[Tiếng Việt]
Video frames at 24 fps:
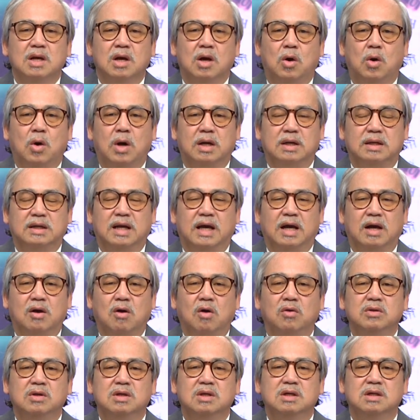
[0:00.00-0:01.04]
hoặc là
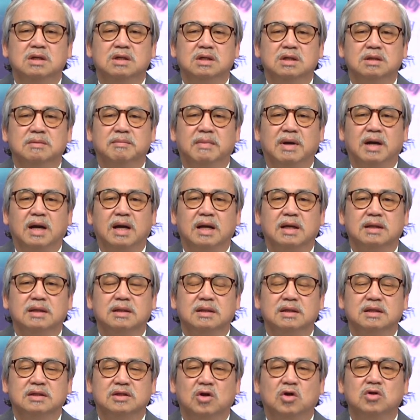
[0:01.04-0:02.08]
có những người mà
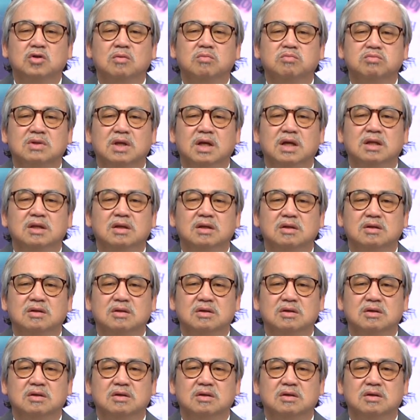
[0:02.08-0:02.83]
người ta nói thông tin